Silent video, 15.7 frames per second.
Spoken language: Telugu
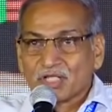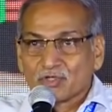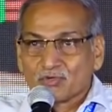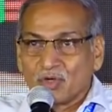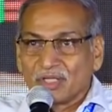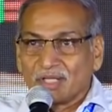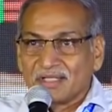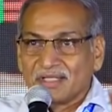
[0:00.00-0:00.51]

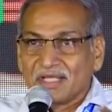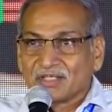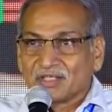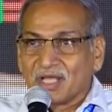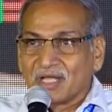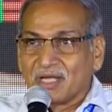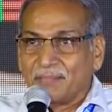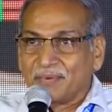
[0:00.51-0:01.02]
పోలీసులు సోదా
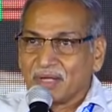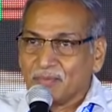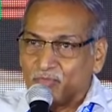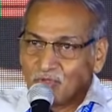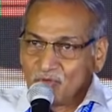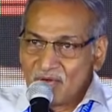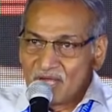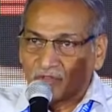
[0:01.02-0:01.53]

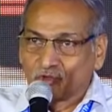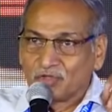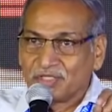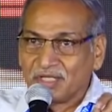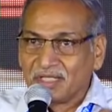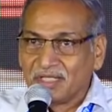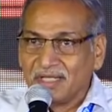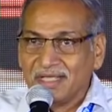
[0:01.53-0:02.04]
చేస్తారన్నప్పుడే ముందు వార్త